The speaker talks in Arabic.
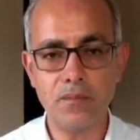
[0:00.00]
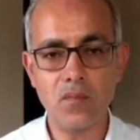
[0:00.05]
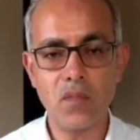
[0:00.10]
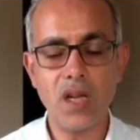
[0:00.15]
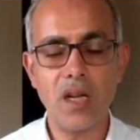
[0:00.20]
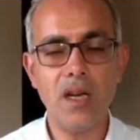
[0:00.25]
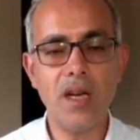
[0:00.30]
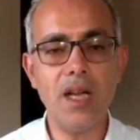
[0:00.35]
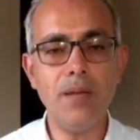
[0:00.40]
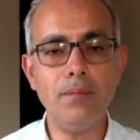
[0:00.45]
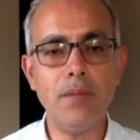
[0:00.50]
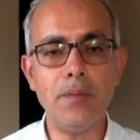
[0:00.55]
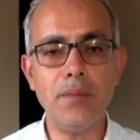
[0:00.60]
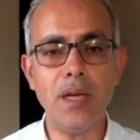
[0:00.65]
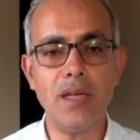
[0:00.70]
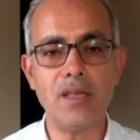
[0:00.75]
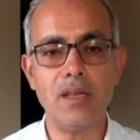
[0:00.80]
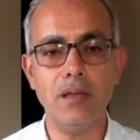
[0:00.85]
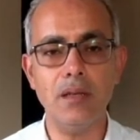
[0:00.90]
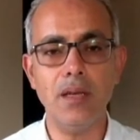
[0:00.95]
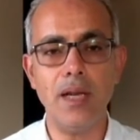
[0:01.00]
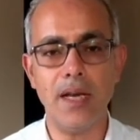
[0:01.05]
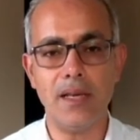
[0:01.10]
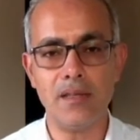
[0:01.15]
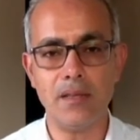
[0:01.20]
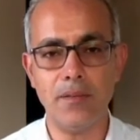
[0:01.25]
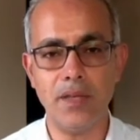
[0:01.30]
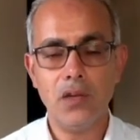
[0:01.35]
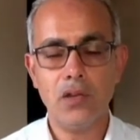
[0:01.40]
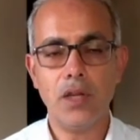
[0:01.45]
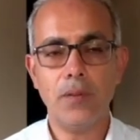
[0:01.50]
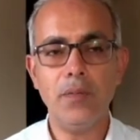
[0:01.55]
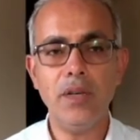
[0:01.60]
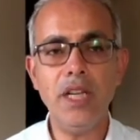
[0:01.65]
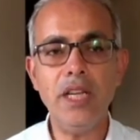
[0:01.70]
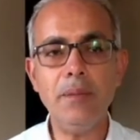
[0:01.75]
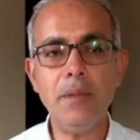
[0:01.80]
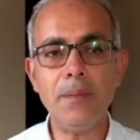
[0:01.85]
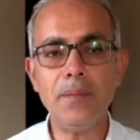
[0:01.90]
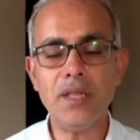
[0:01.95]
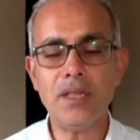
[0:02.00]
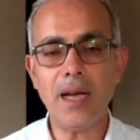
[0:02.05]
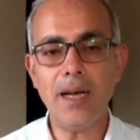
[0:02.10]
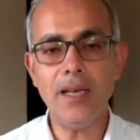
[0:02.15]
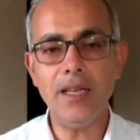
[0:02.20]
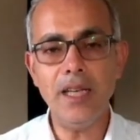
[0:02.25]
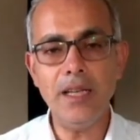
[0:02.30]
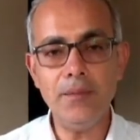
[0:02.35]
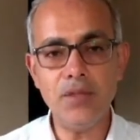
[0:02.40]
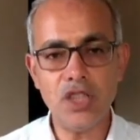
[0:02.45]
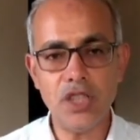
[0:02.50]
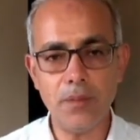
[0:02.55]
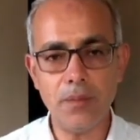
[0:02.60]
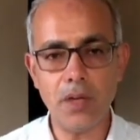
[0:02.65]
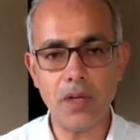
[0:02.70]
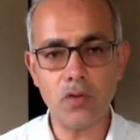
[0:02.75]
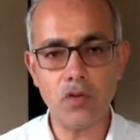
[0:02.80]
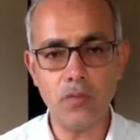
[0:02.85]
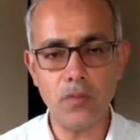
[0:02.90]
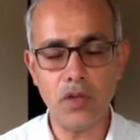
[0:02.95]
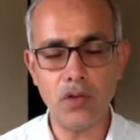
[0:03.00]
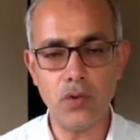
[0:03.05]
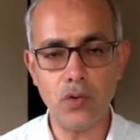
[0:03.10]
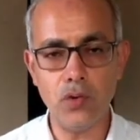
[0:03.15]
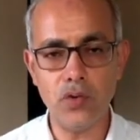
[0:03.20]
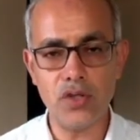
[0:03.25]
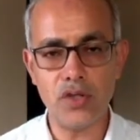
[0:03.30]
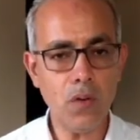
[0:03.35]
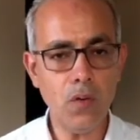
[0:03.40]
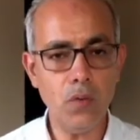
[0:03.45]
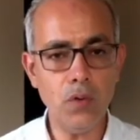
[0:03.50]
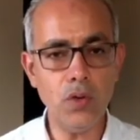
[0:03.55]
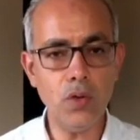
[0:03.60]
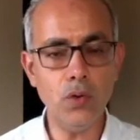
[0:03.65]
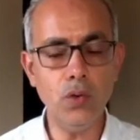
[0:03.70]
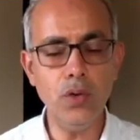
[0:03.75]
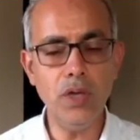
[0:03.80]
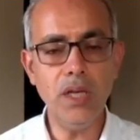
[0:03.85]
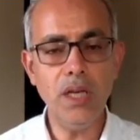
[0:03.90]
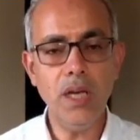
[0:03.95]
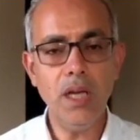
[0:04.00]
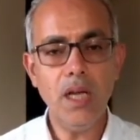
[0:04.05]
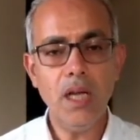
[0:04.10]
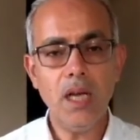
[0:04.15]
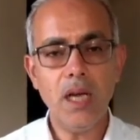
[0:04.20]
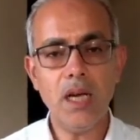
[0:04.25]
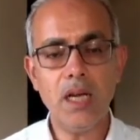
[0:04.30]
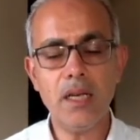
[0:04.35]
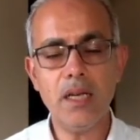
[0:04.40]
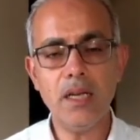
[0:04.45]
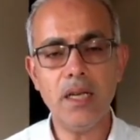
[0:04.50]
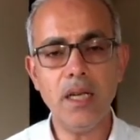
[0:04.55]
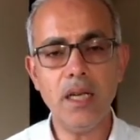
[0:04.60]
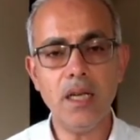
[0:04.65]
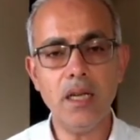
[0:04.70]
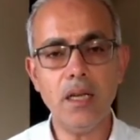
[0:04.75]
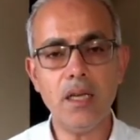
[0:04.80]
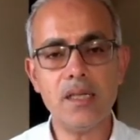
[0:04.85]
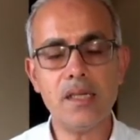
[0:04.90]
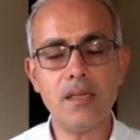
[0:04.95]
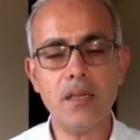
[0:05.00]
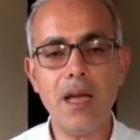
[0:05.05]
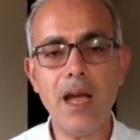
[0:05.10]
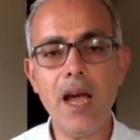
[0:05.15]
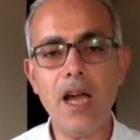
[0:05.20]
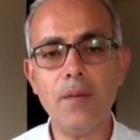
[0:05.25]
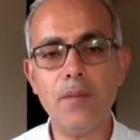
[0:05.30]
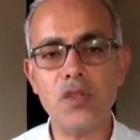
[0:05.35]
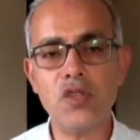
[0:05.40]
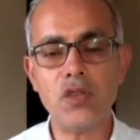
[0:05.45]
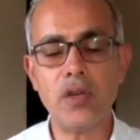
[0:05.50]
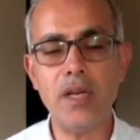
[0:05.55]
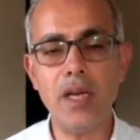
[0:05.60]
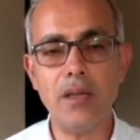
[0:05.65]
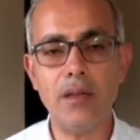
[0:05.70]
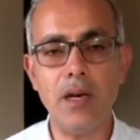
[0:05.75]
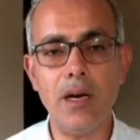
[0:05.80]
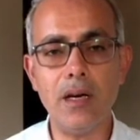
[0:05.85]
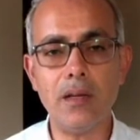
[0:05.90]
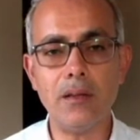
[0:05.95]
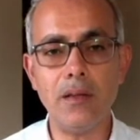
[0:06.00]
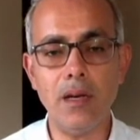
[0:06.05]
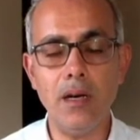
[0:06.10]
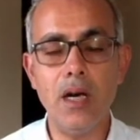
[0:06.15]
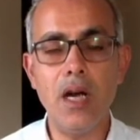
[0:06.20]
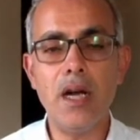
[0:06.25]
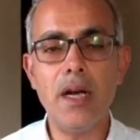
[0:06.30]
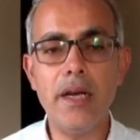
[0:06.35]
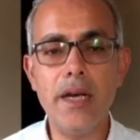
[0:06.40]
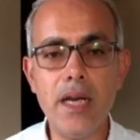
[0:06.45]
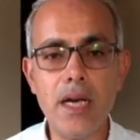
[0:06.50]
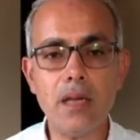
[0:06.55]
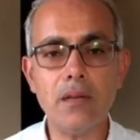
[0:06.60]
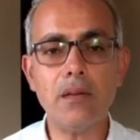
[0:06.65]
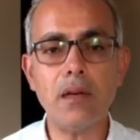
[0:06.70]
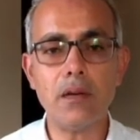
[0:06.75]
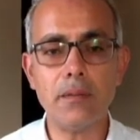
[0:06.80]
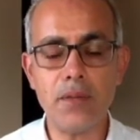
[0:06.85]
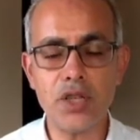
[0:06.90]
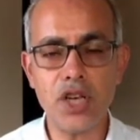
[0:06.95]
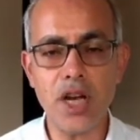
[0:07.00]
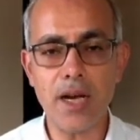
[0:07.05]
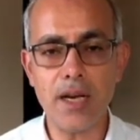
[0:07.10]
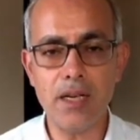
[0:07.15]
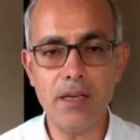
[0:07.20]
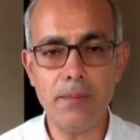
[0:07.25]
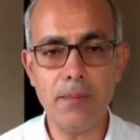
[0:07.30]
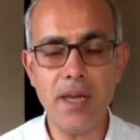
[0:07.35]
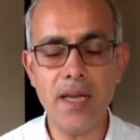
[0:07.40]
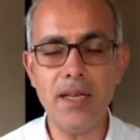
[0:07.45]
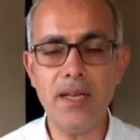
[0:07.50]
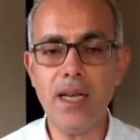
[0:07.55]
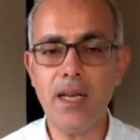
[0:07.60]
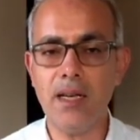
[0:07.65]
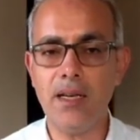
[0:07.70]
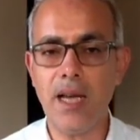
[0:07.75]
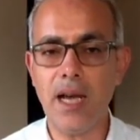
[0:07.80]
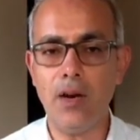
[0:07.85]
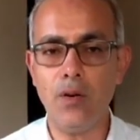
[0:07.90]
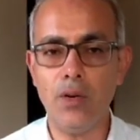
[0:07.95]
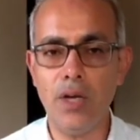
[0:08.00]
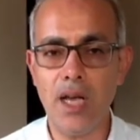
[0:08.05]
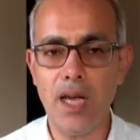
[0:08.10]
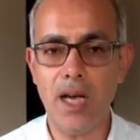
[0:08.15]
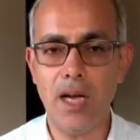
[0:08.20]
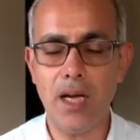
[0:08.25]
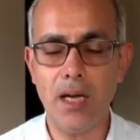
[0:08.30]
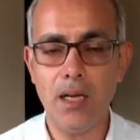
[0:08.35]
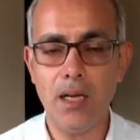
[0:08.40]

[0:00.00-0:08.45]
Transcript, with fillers: لما بيحصل لنا ازمات طب ليه ما بنتعلمش برضو من الدروس ونقول ان السياحه المصريه النهارده نقدر بشكل ما ان احنا نحولها